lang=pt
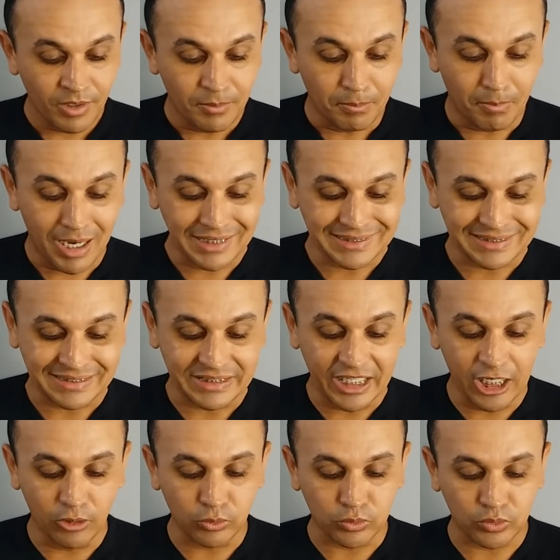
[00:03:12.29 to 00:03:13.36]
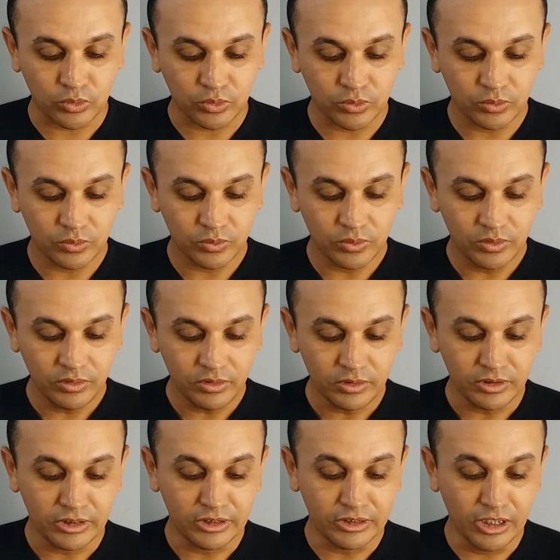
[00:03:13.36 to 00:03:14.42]
Mas Deus,
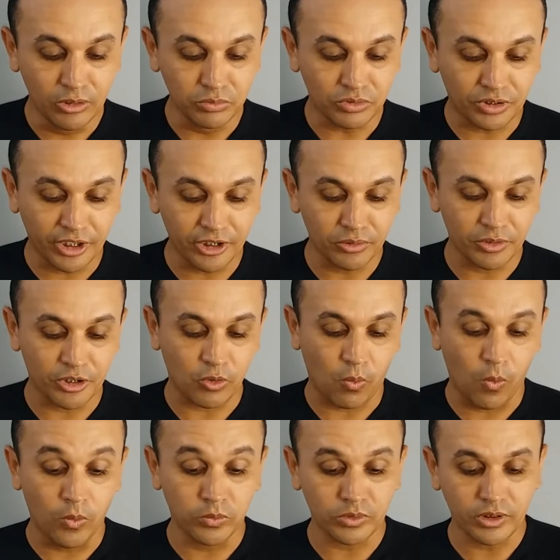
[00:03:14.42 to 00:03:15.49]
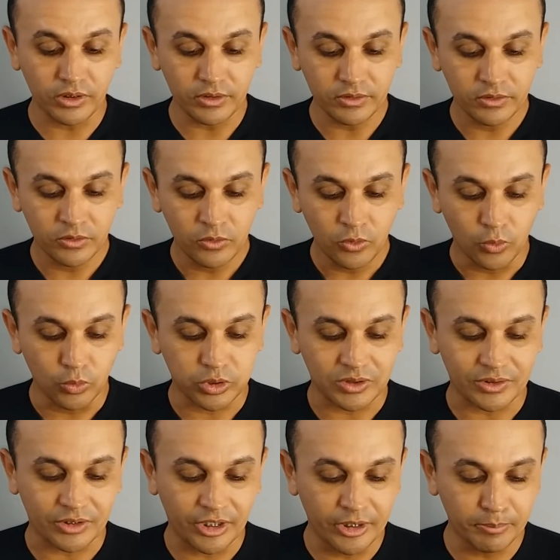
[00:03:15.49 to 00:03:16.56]
não tendo em conta os
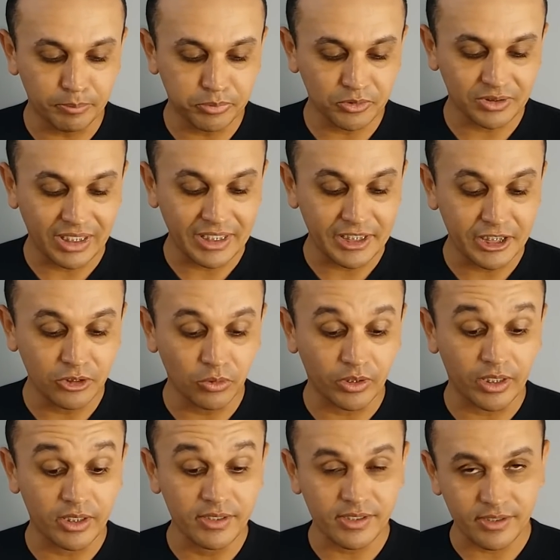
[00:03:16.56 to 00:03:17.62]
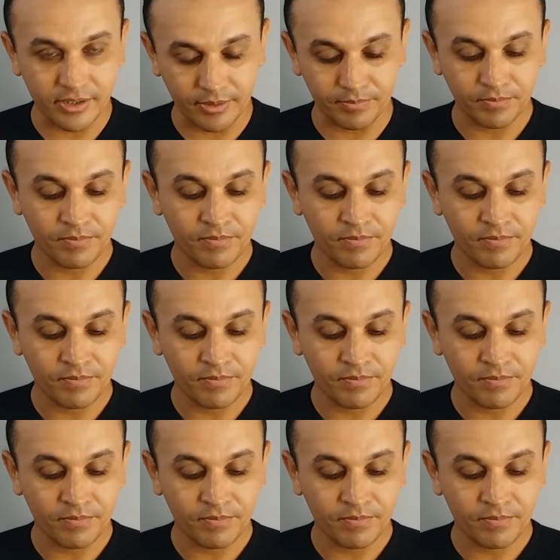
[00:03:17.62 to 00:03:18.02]
tempos da ignorância,